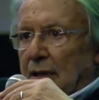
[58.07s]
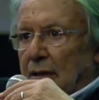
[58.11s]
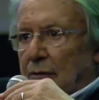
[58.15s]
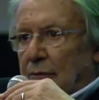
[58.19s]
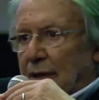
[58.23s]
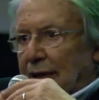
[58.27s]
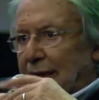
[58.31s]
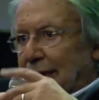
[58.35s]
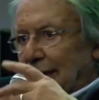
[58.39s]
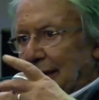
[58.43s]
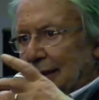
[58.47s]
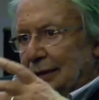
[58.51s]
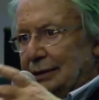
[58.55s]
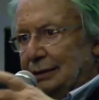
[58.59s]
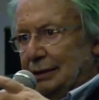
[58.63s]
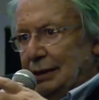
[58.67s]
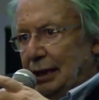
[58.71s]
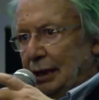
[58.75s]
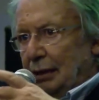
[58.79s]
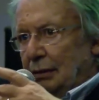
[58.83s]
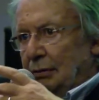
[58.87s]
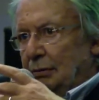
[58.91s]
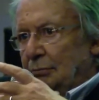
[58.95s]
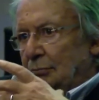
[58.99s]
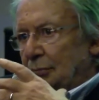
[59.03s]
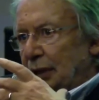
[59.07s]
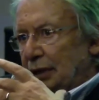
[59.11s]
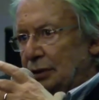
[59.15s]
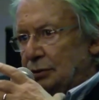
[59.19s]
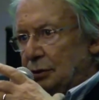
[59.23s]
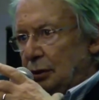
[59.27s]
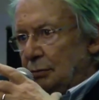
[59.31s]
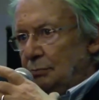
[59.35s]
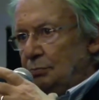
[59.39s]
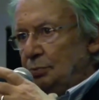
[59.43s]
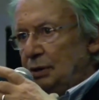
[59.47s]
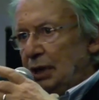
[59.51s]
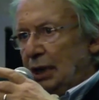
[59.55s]
quel che si è
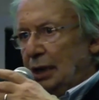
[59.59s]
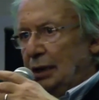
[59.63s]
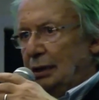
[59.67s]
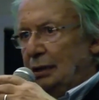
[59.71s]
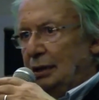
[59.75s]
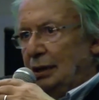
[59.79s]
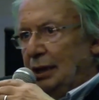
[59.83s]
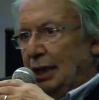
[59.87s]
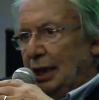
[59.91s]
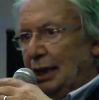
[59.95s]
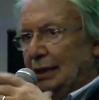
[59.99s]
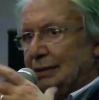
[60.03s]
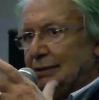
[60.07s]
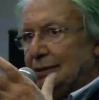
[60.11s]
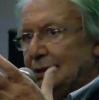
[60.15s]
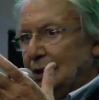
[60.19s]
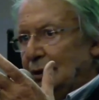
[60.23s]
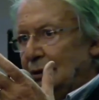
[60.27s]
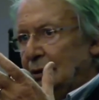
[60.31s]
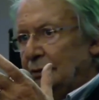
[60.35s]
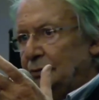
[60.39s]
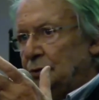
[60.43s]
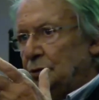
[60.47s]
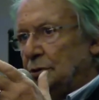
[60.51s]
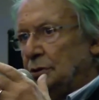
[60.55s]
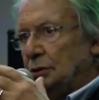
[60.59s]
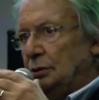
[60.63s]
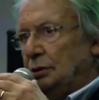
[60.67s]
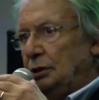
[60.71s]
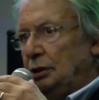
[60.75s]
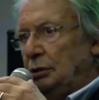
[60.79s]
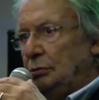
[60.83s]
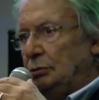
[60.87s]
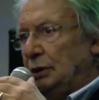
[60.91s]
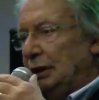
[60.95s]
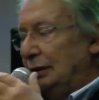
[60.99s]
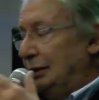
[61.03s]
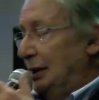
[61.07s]
messo in piedi grazie al lavoro
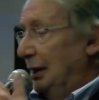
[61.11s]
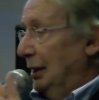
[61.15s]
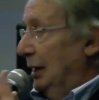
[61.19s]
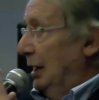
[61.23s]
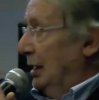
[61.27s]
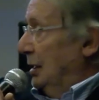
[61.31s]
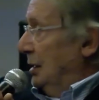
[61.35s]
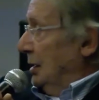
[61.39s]
di curatela